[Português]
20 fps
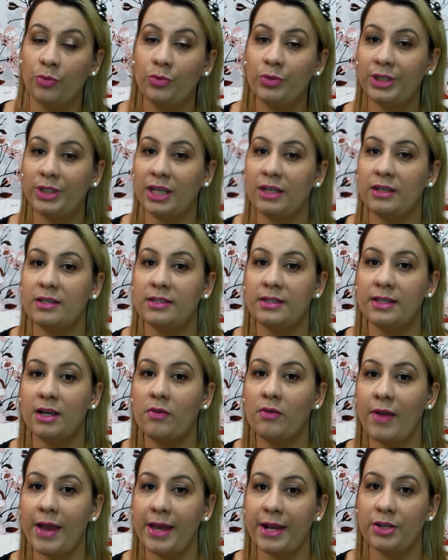O tênis
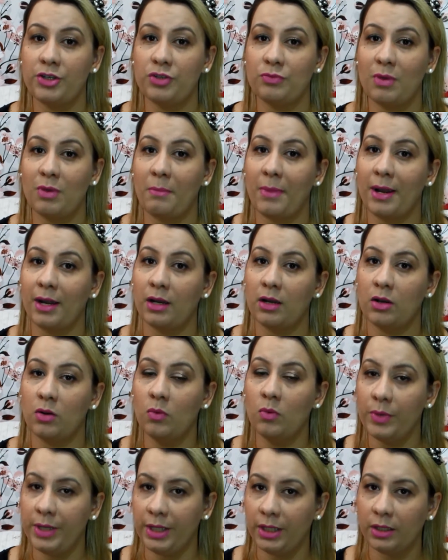não era de uma marca
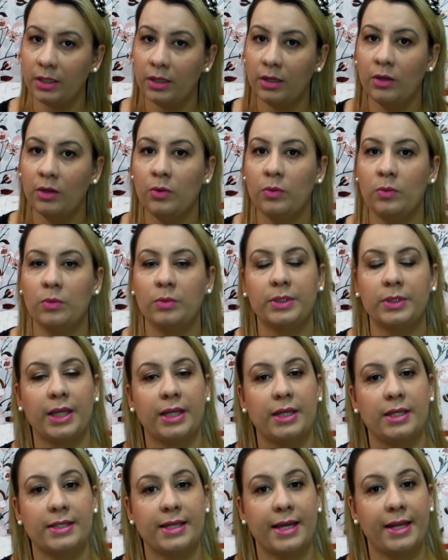ruim, o
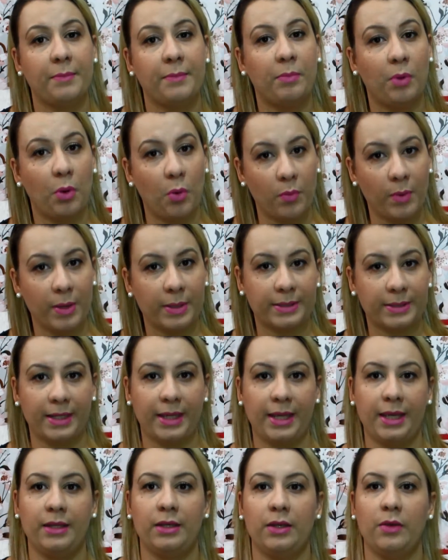tênis era bom
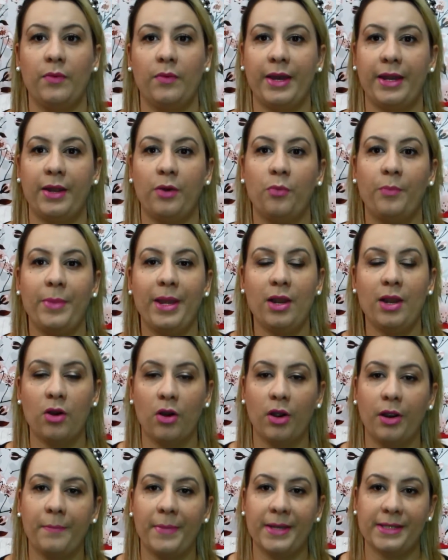até, não era o
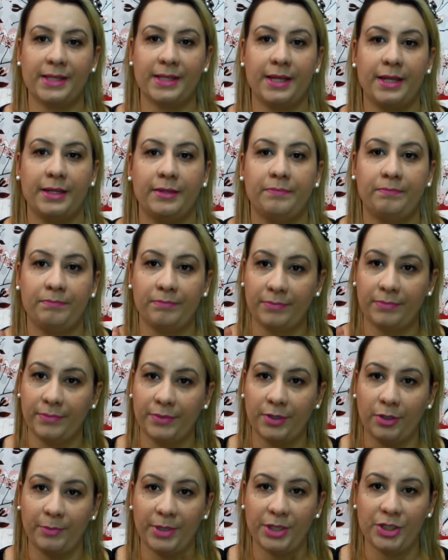melhor, mas era
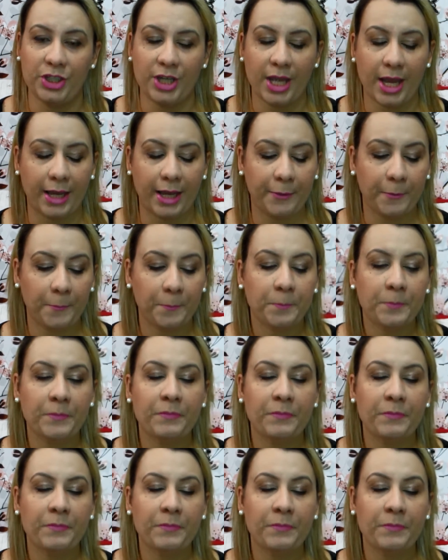intermediário.